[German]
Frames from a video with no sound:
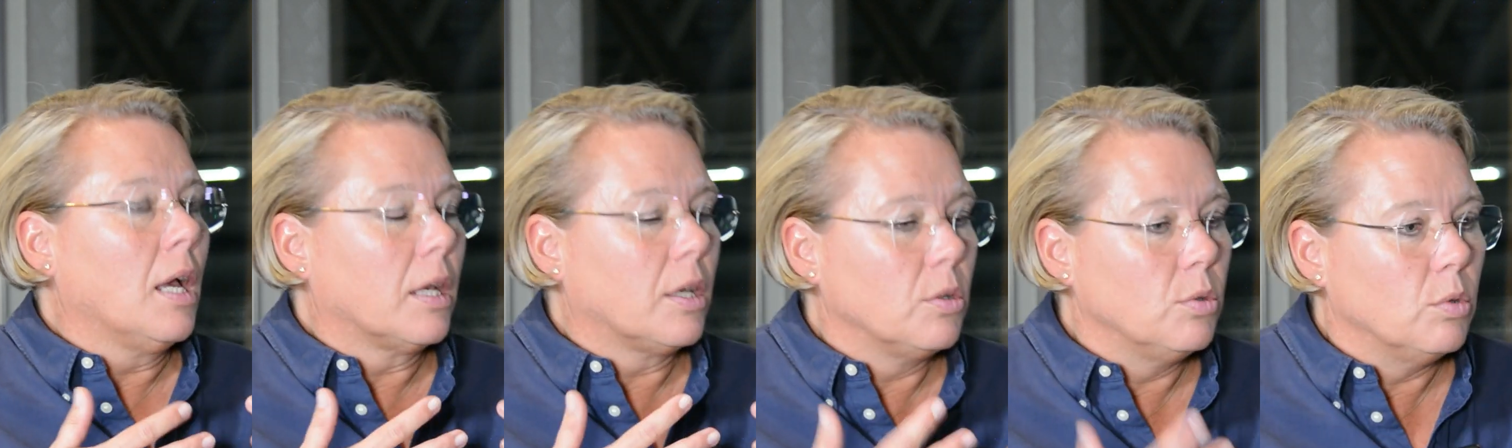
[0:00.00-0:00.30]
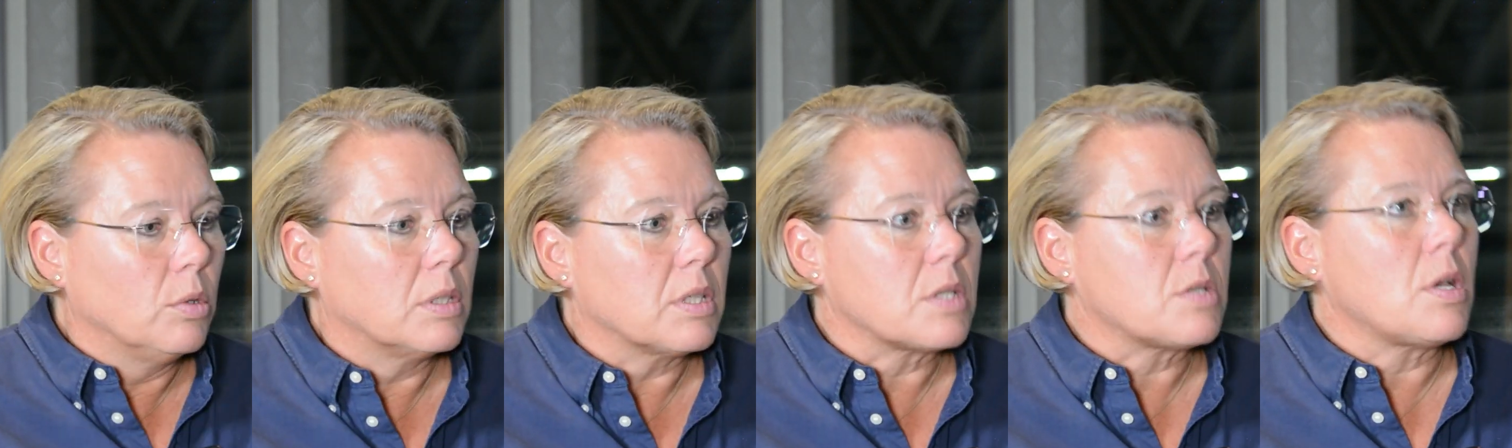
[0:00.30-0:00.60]

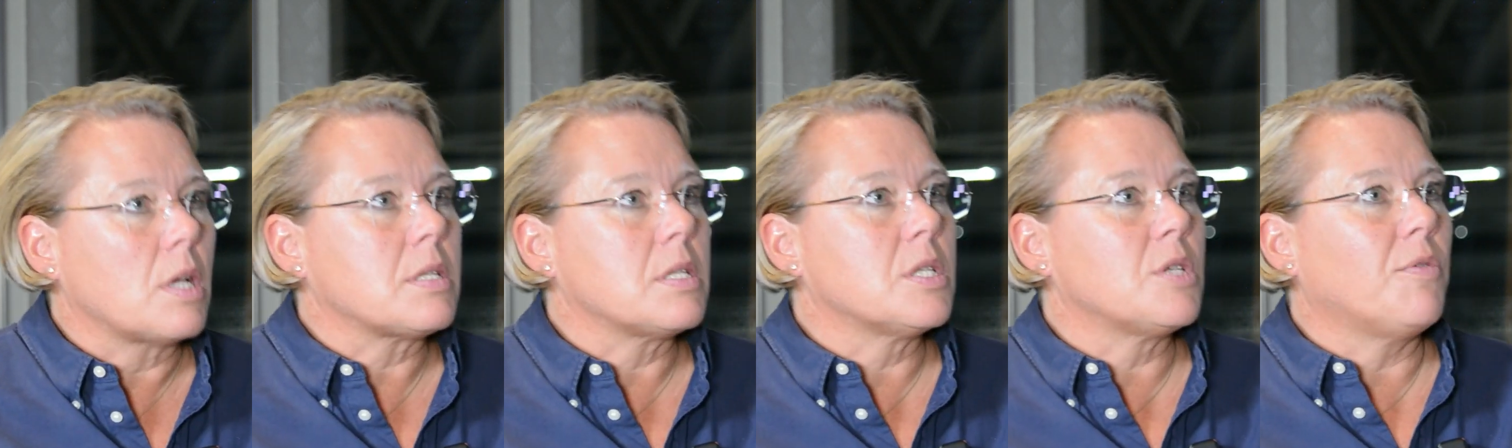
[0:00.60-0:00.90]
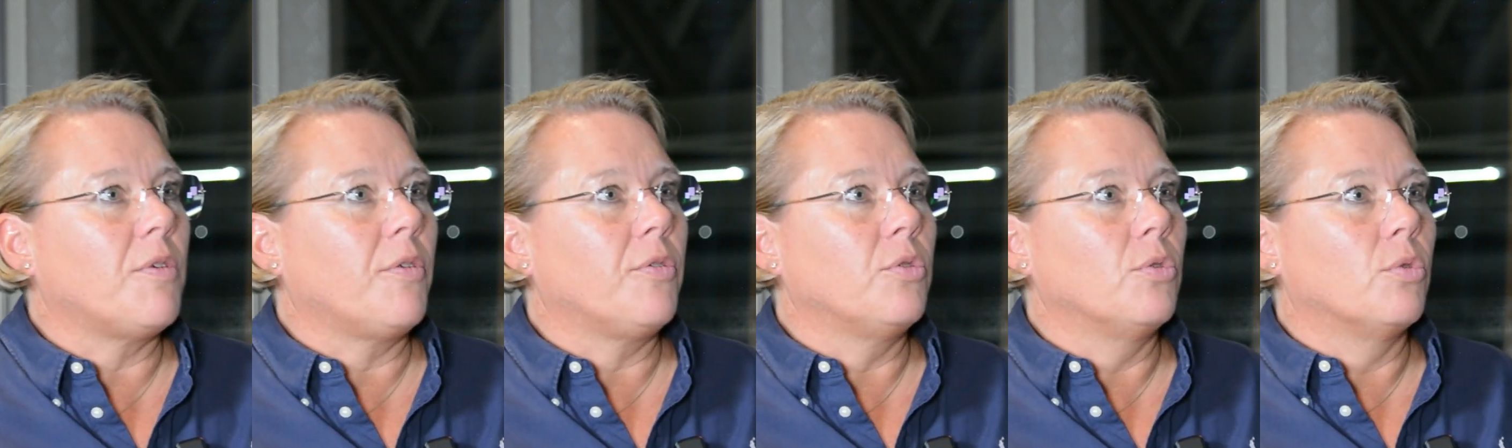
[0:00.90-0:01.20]
genügend Ressourcen zur
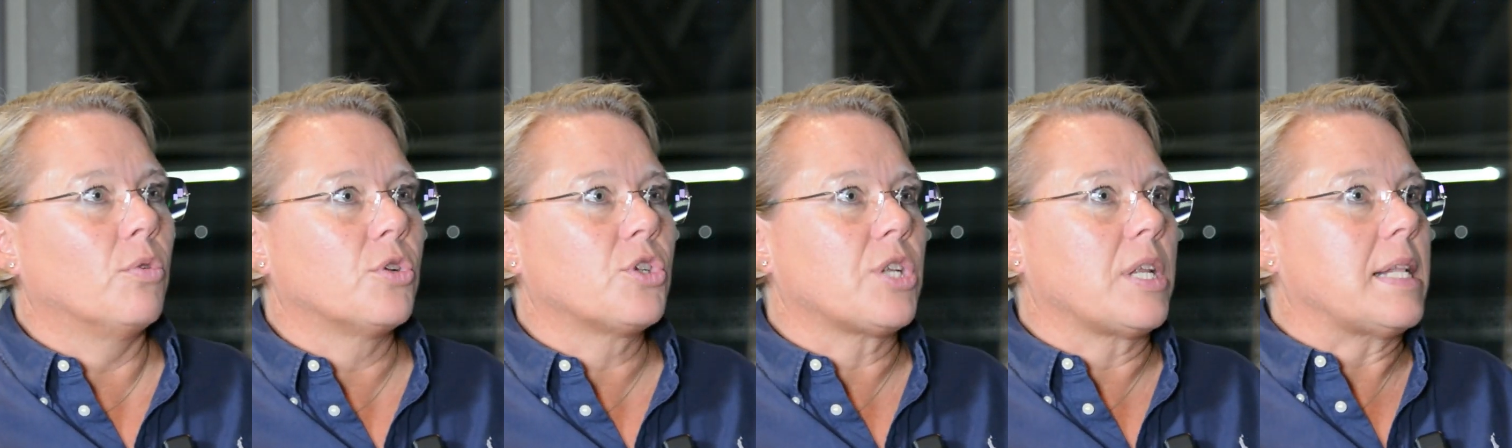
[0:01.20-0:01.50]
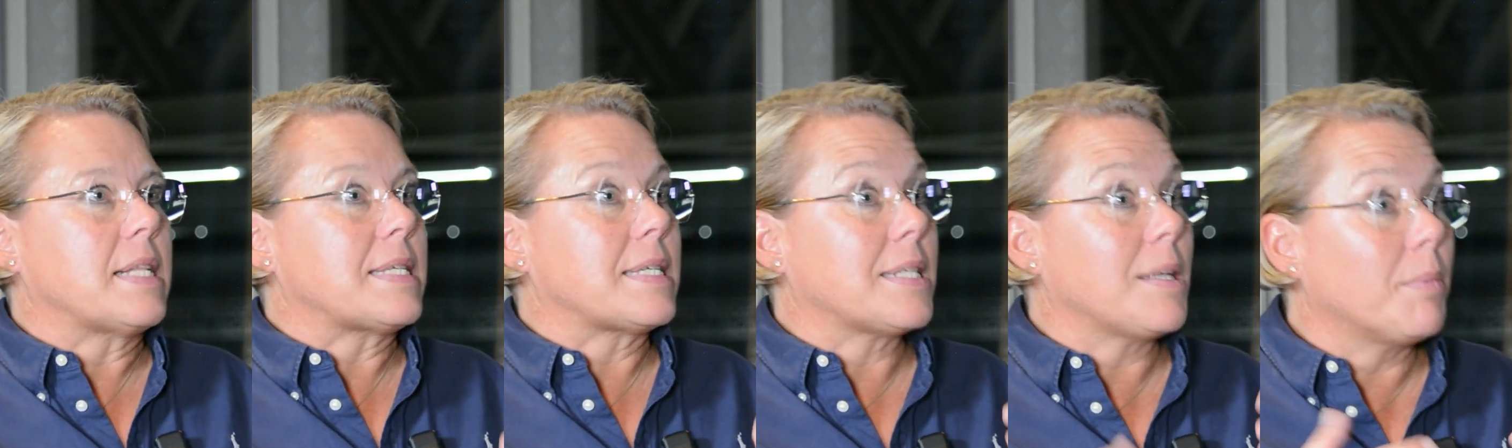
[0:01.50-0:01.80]
Verfügung
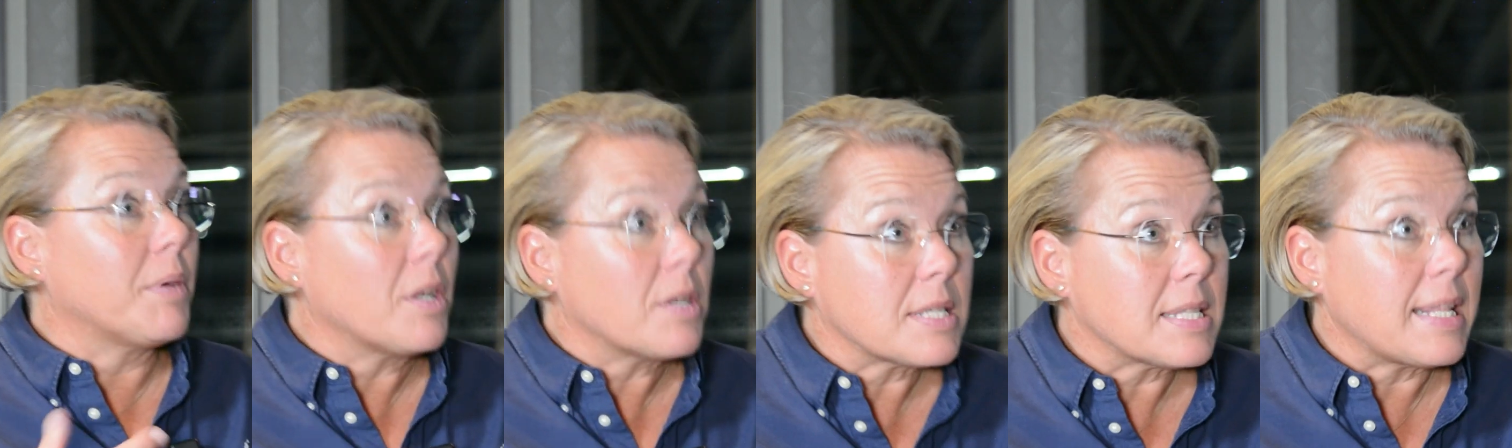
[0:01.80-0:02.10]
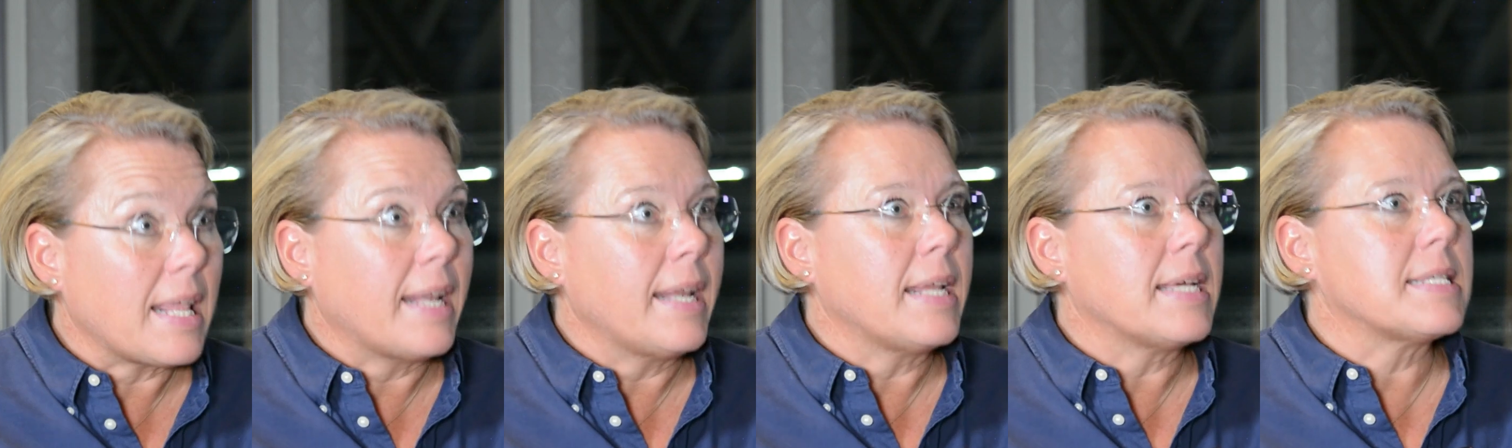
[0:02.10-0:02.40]
stellt, sich damit
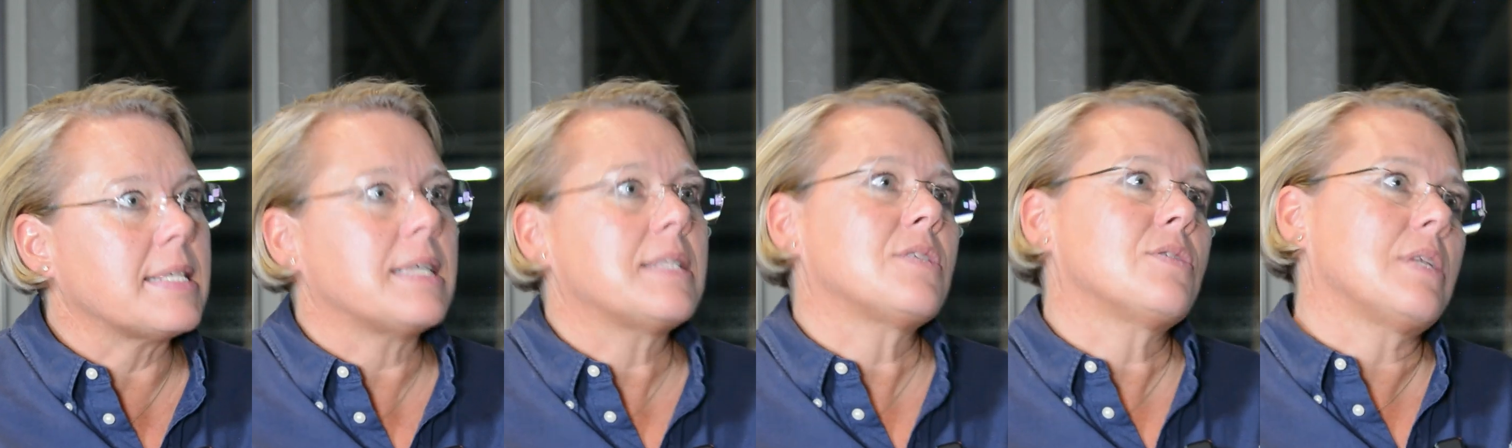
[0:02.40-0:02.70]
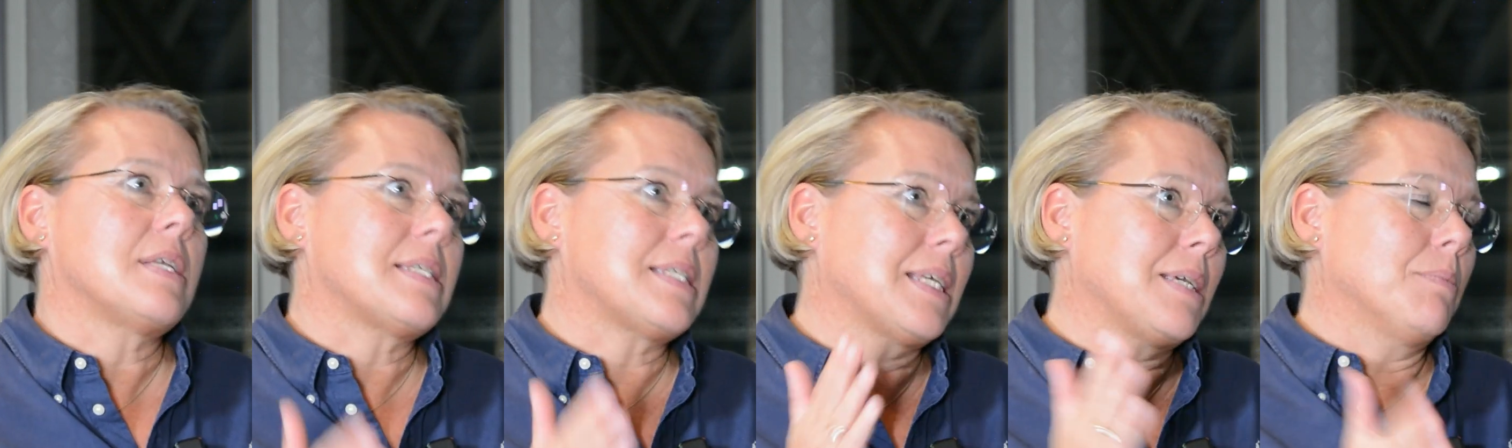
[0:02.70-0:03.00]
auseinandersetzt und
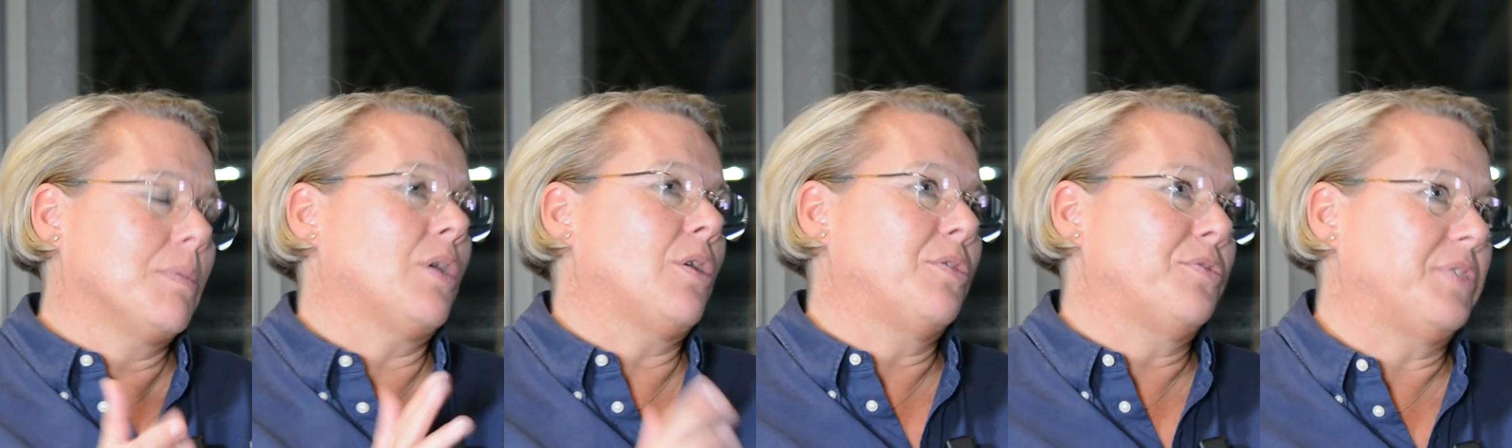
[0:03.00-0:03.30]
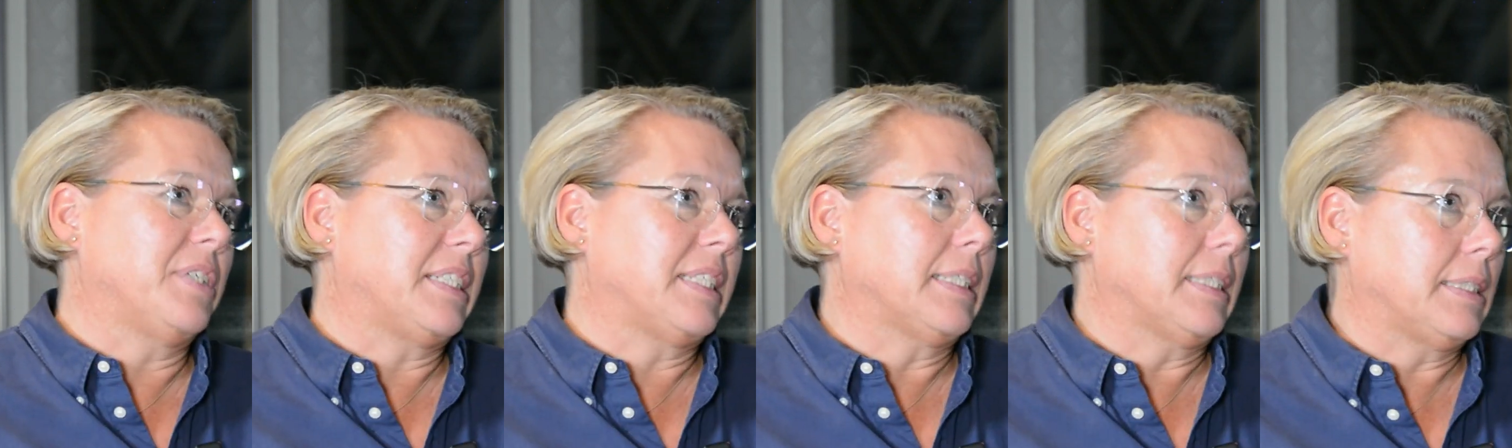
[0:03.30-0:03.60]
das Thema auch
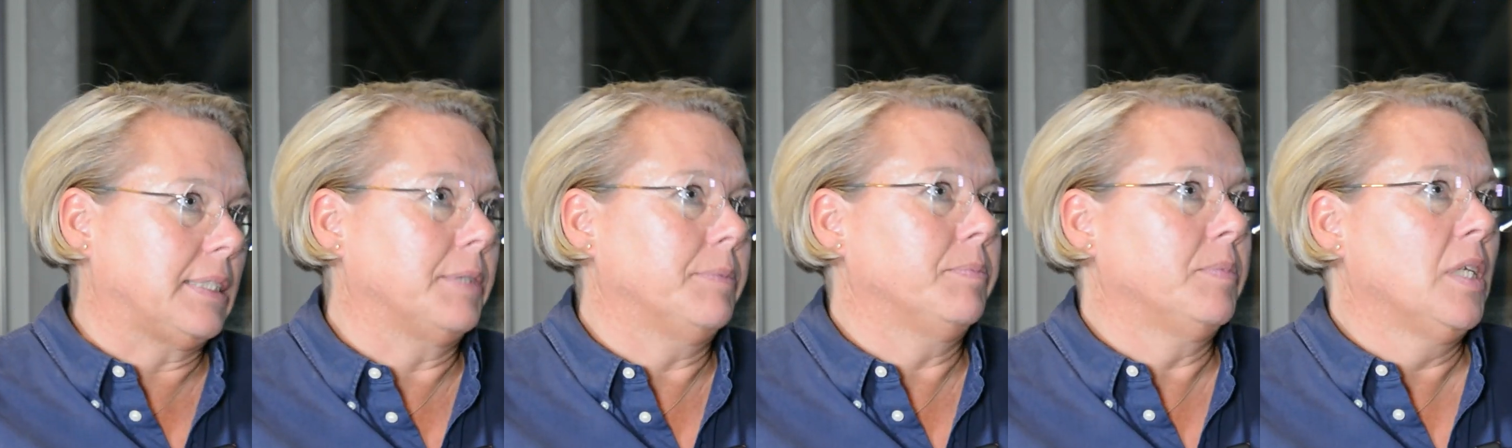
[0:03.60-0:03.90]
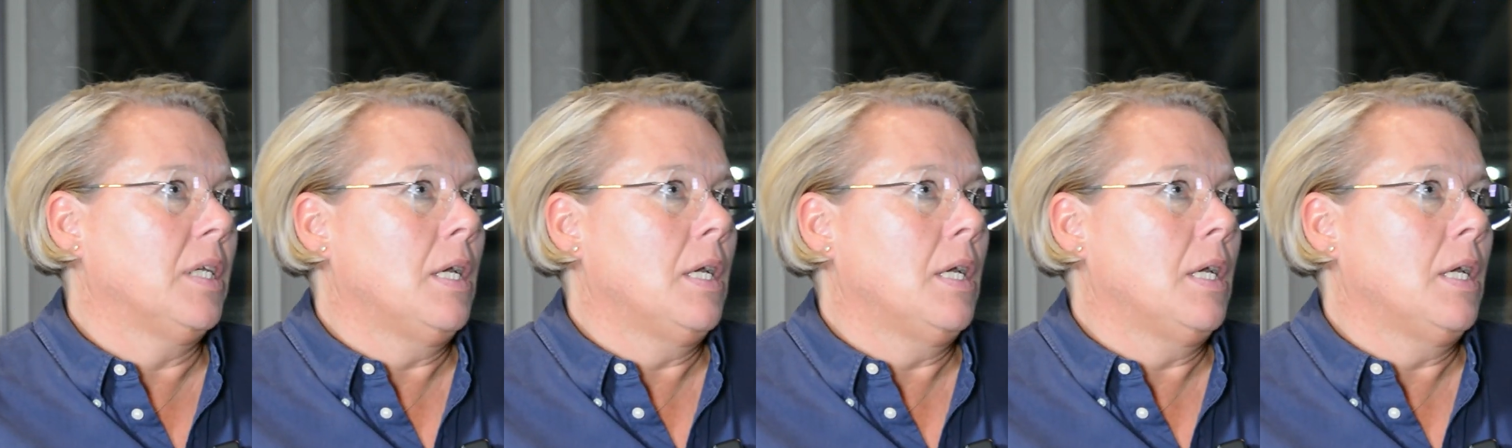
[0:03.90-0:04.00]
vertritt.